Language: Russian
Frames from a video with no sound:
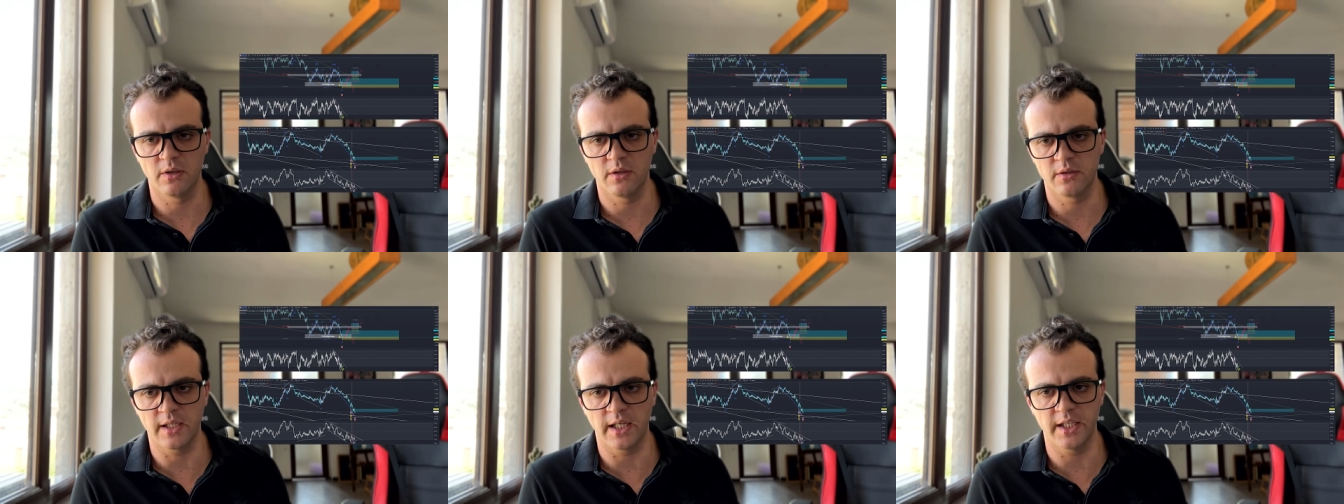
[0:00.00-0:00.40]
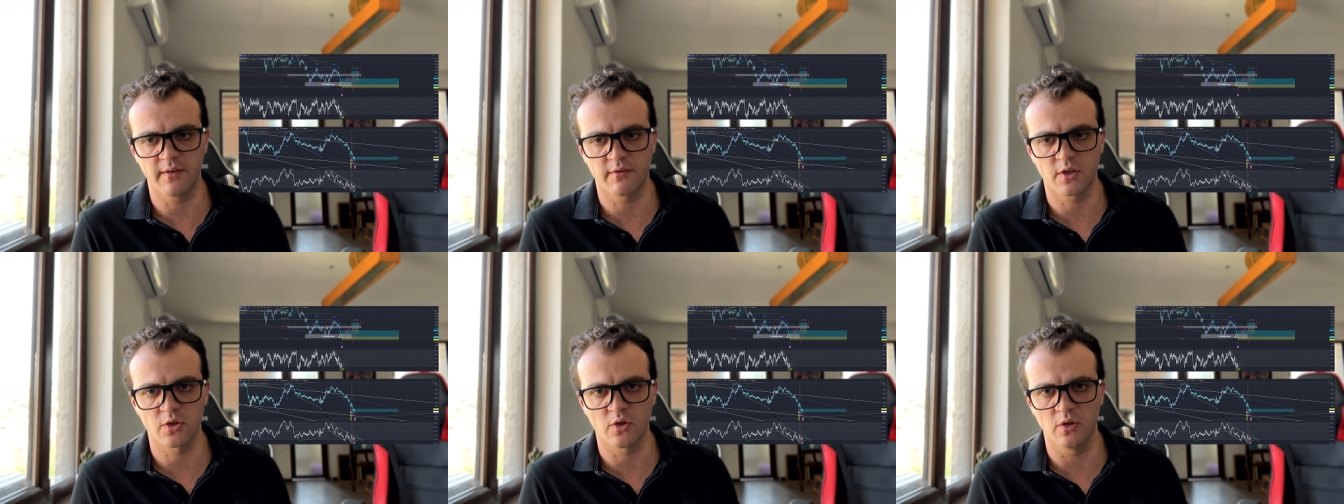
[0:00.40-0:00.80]
На
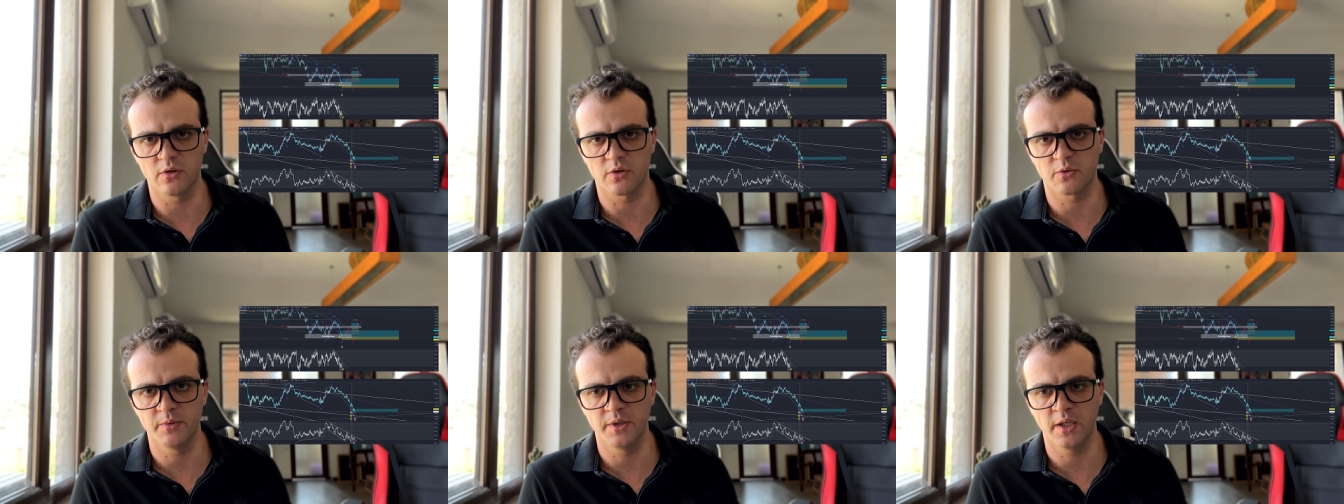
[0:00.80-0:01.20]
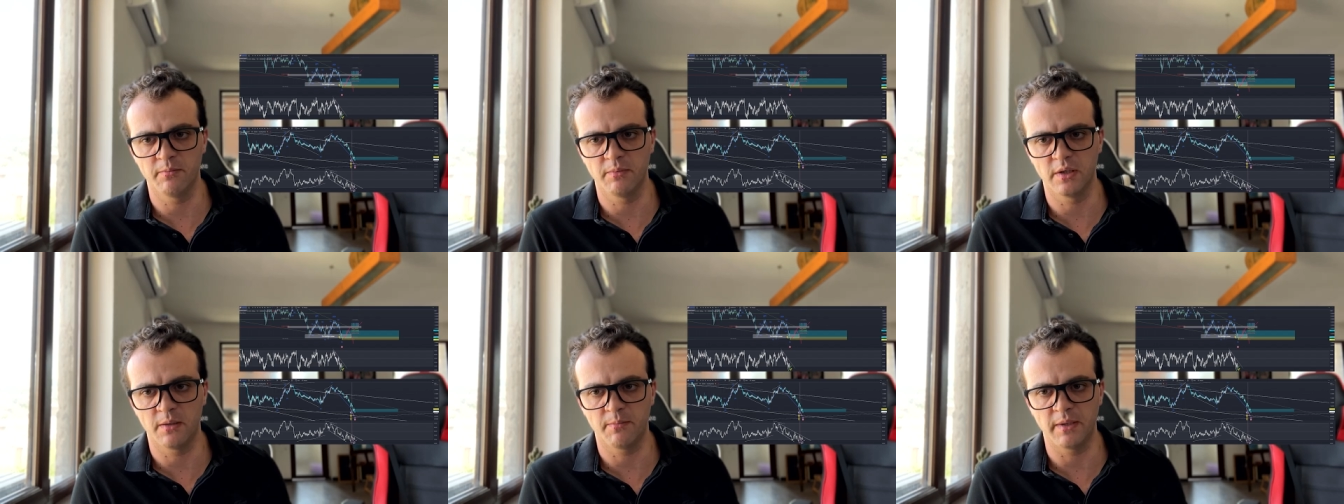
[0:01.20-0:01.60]
евро-доллар у меня
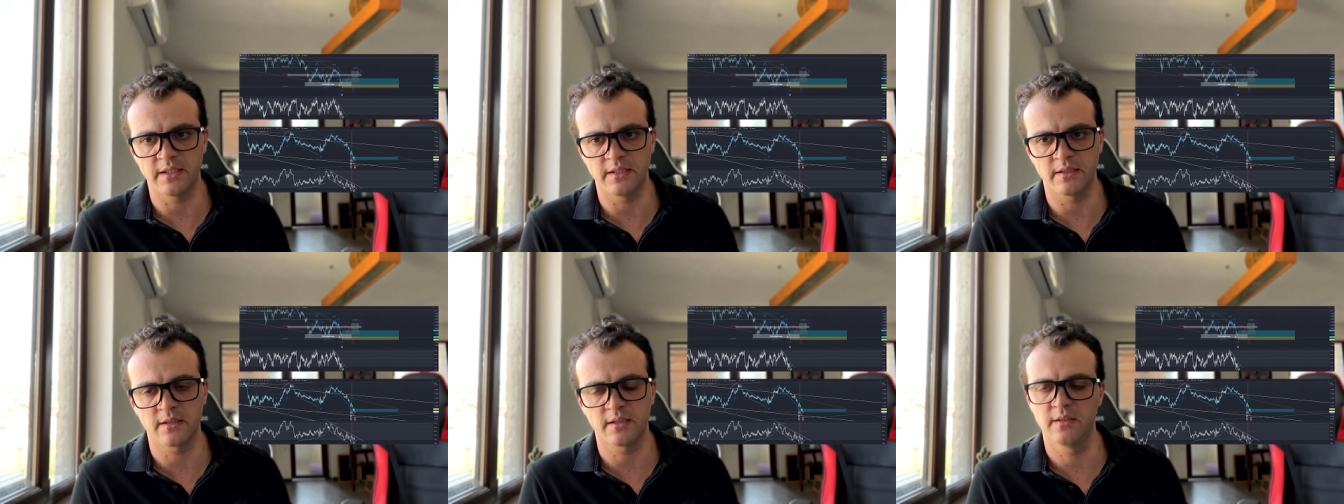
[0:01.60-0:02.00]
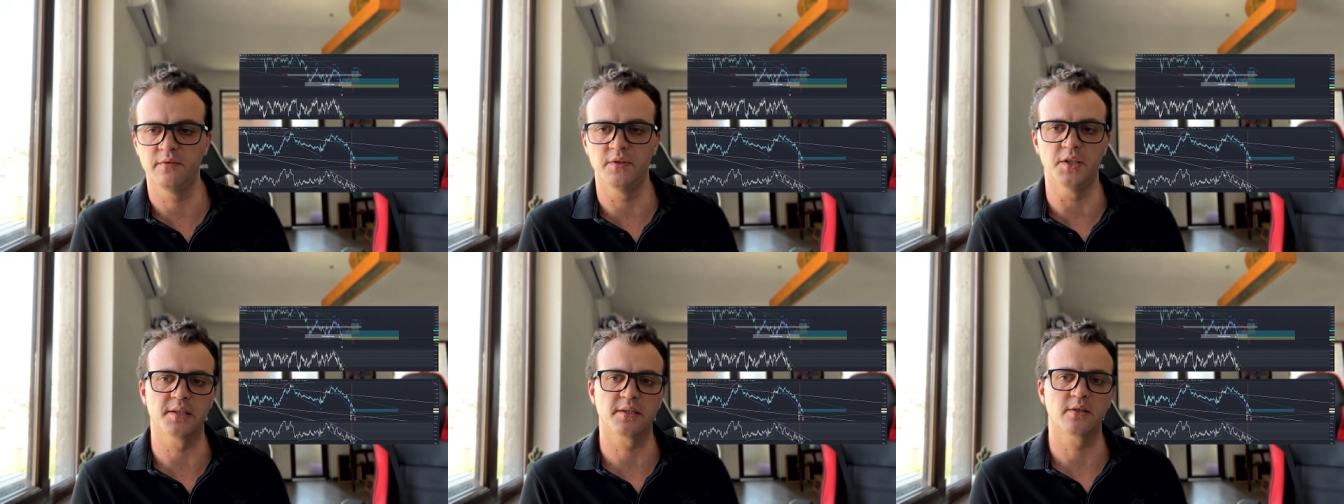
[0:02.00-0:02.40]
была позиция
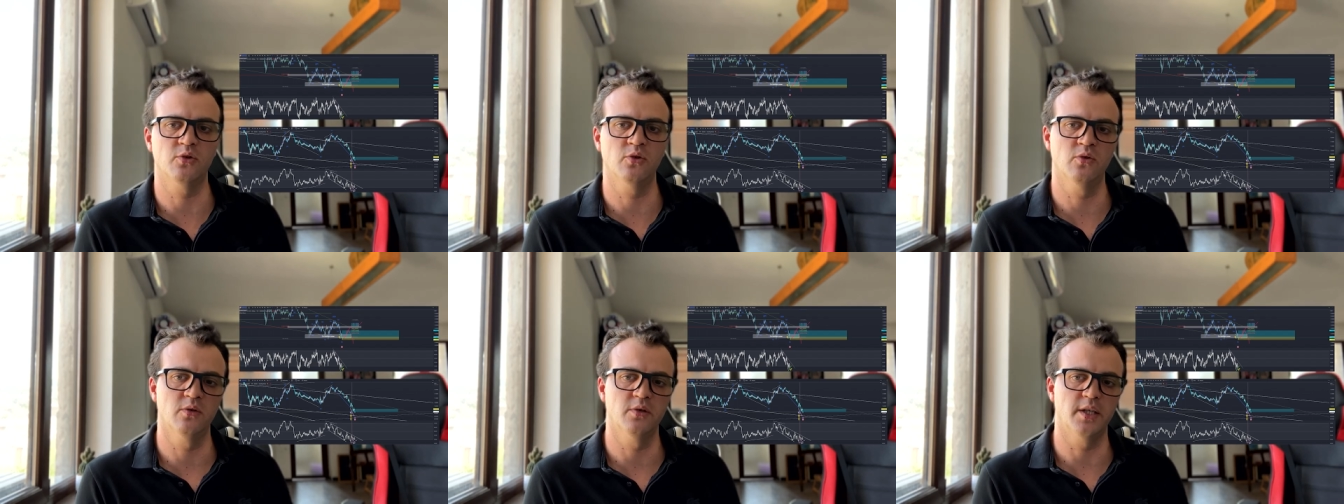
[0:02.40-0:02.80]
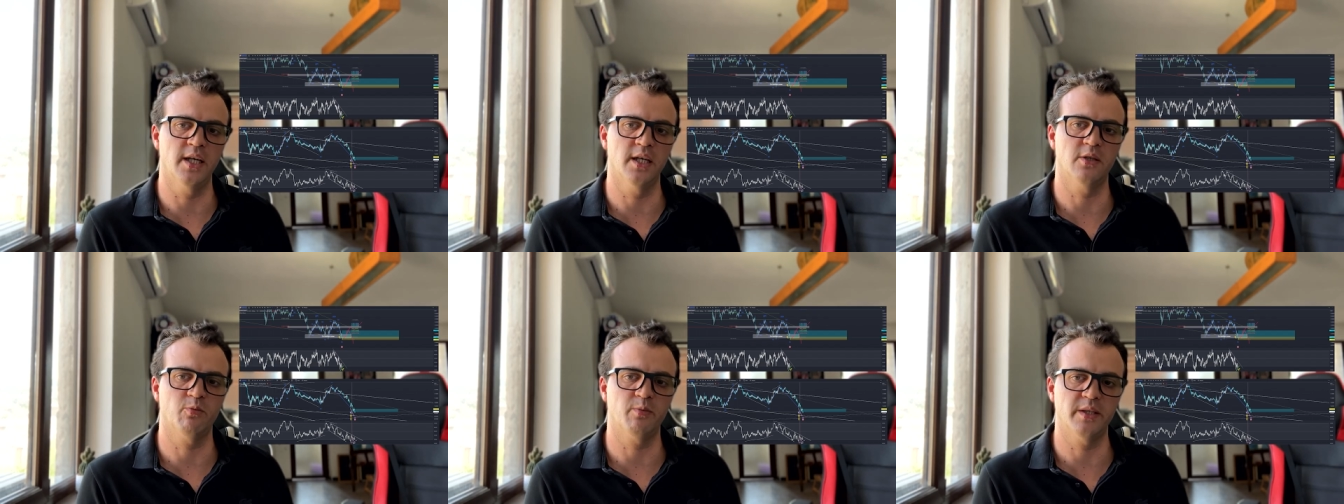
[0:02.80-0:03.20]
вниз, но ну, я
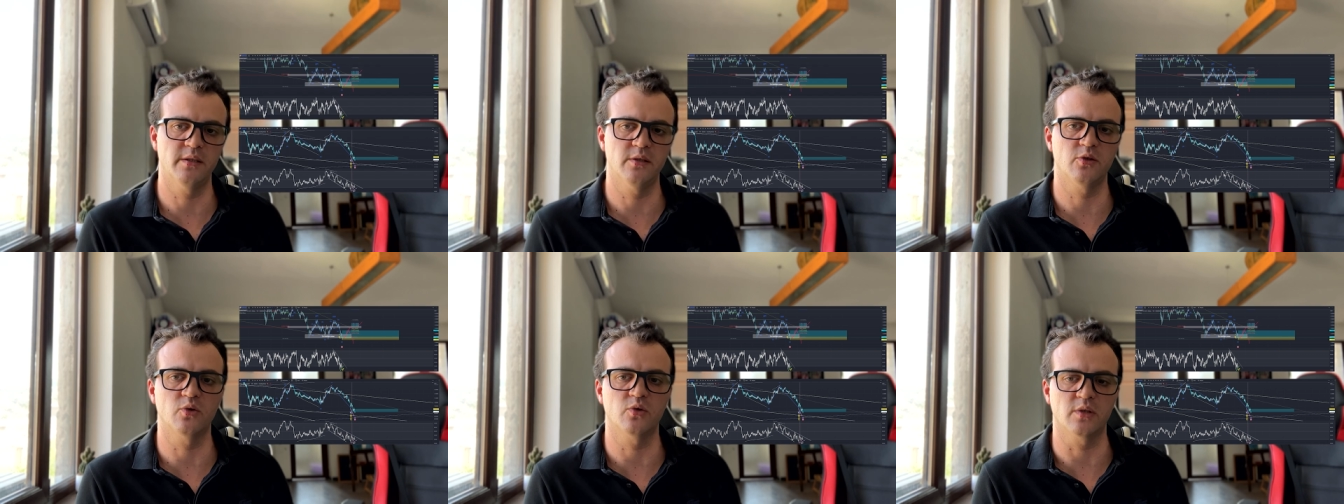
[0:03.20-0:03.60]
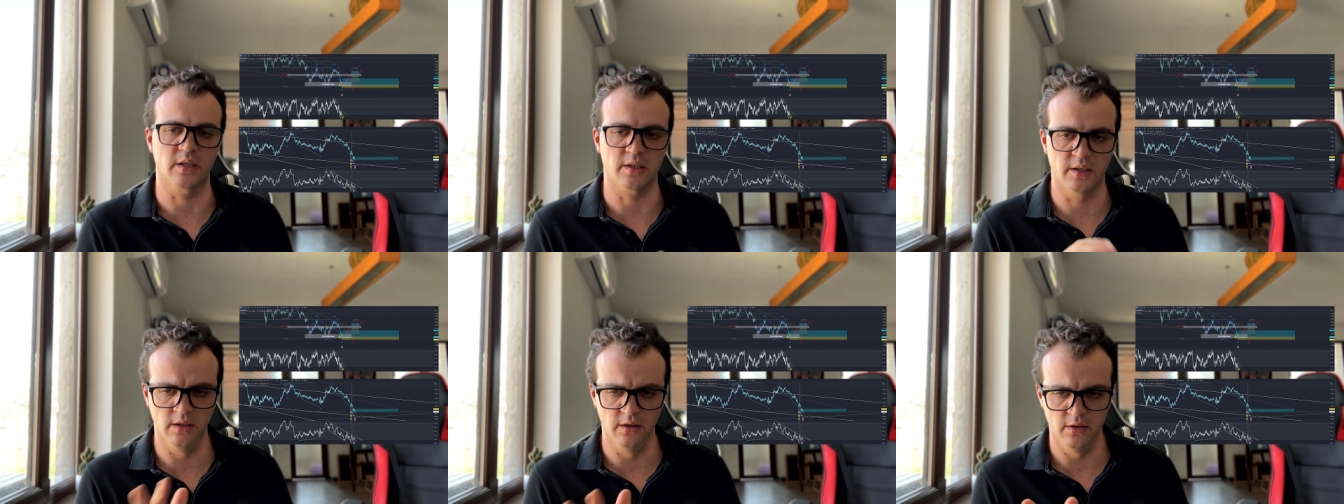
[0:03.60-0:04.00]
эту позицию
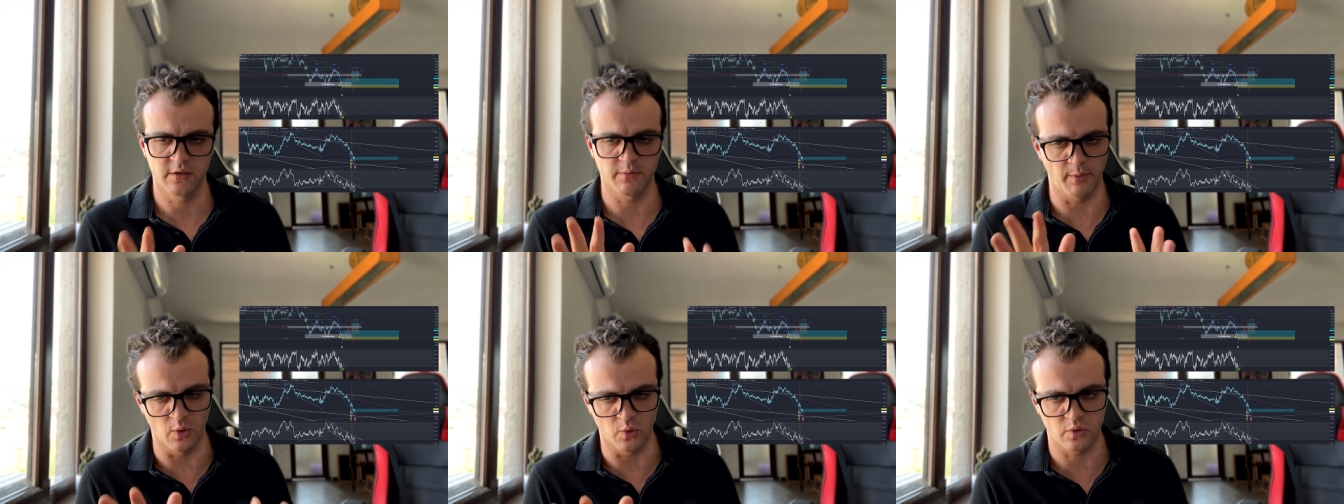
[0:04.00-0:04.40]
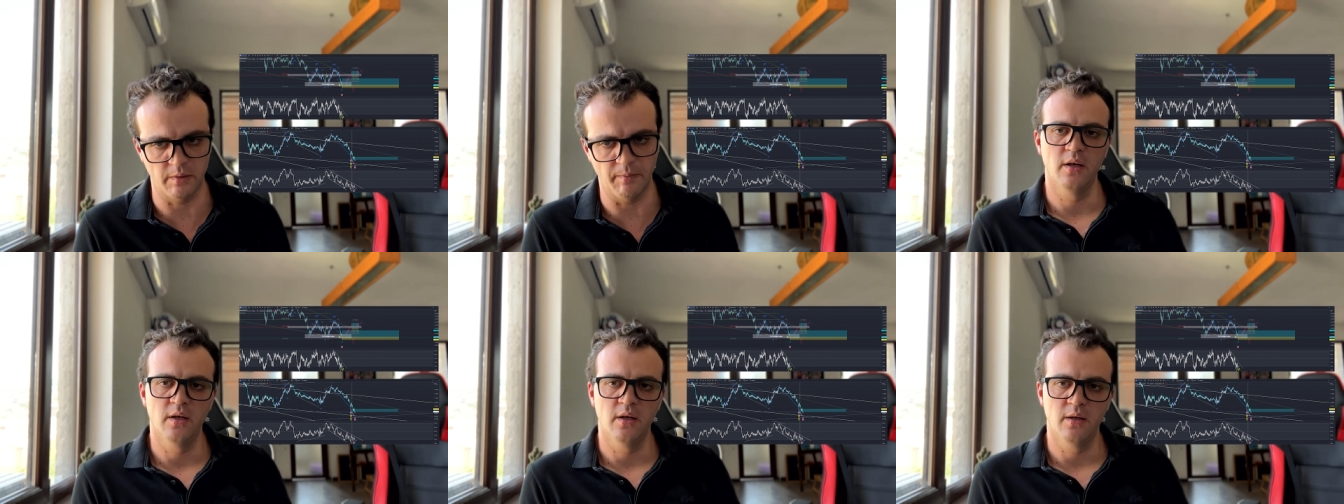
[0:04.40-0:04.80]
закрыл с плюсом.